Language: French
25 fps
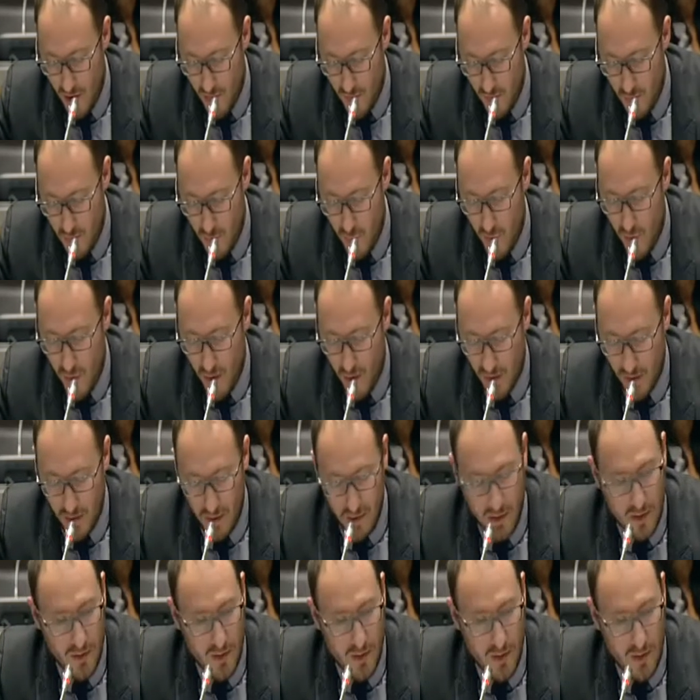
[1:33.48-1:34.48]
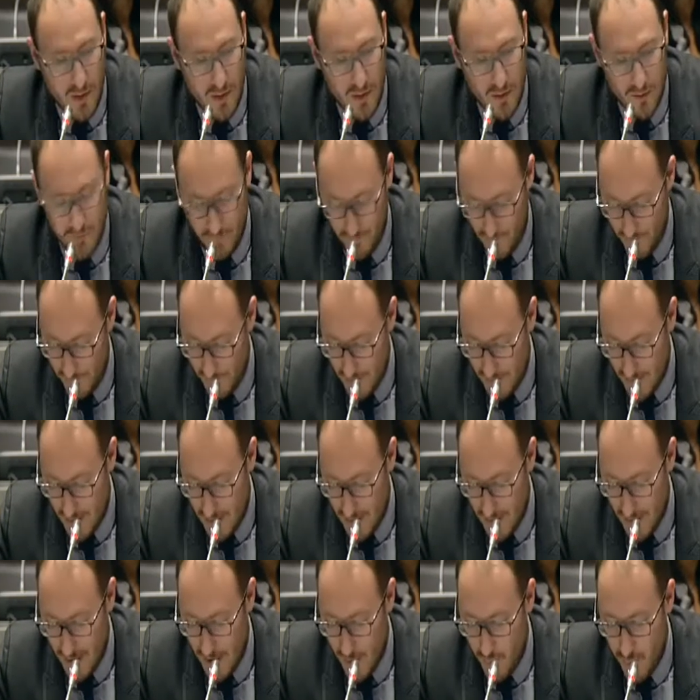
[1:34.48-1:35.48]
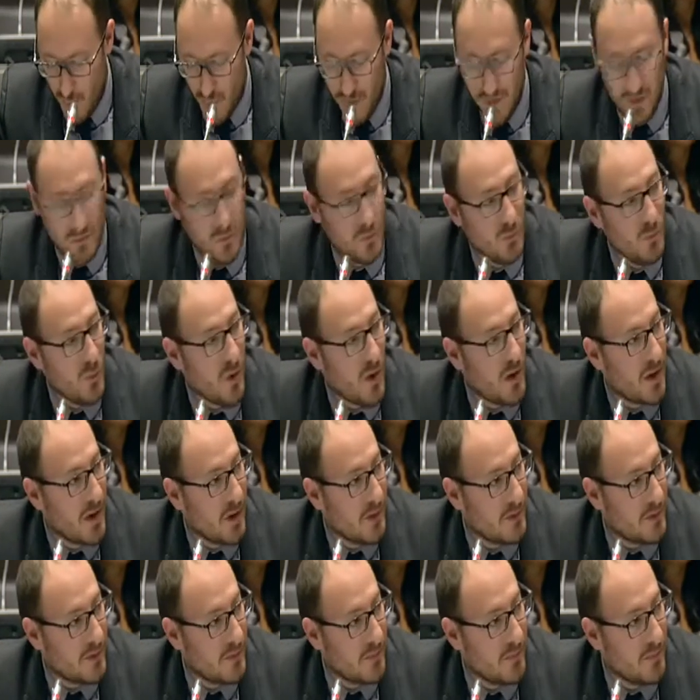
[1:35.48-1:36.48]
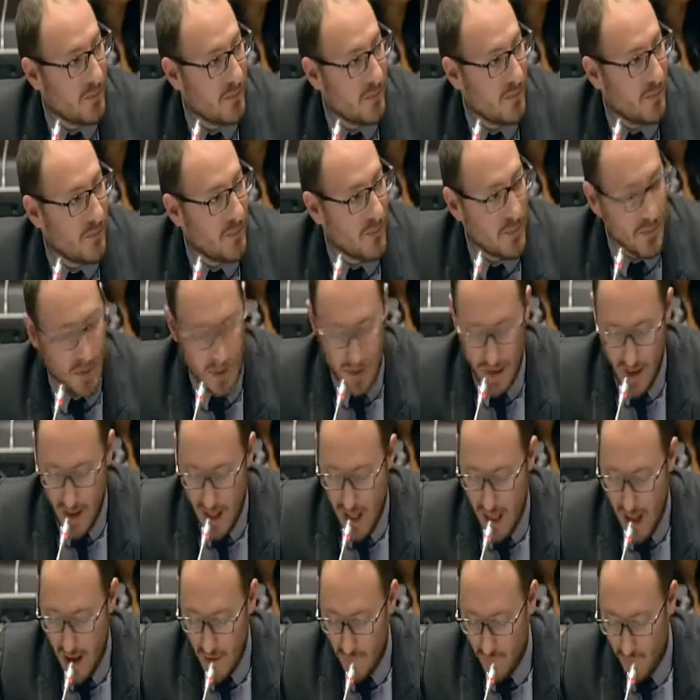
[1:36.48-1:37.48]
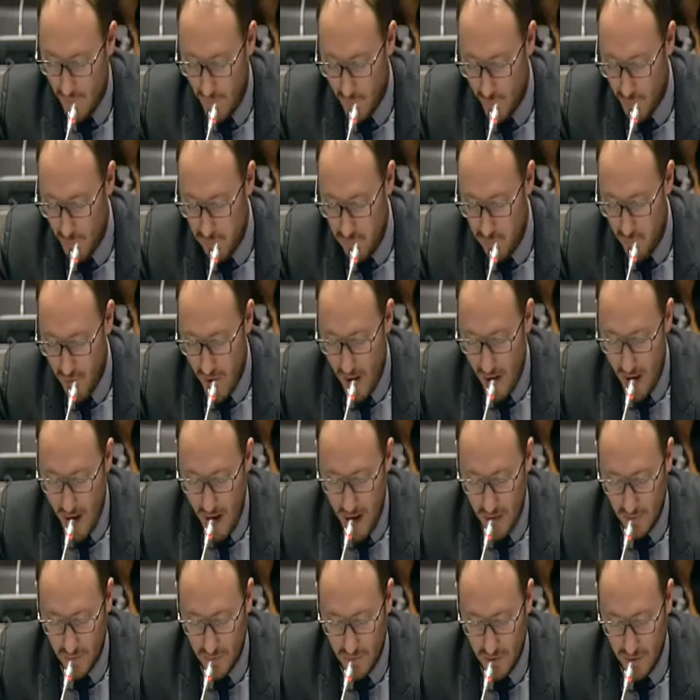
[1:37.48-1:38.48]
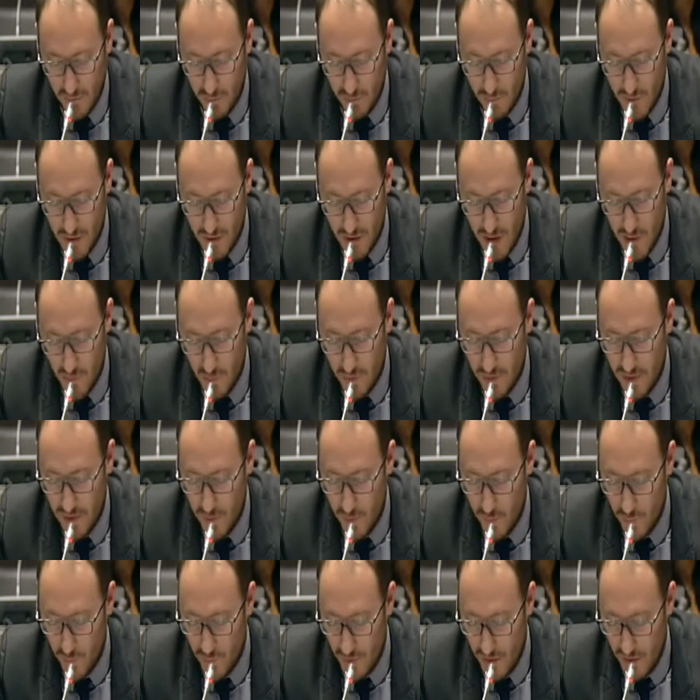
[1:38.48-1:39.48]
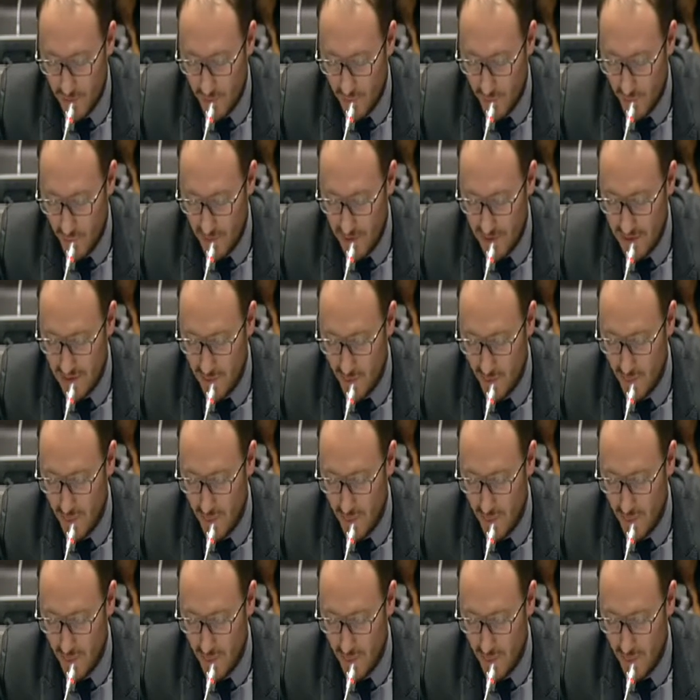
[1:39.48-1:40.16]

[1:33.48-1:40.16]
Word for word: pour euh, la police new-yorkaise, afin de pouvoir acheter du matériel de télécommunication qui ont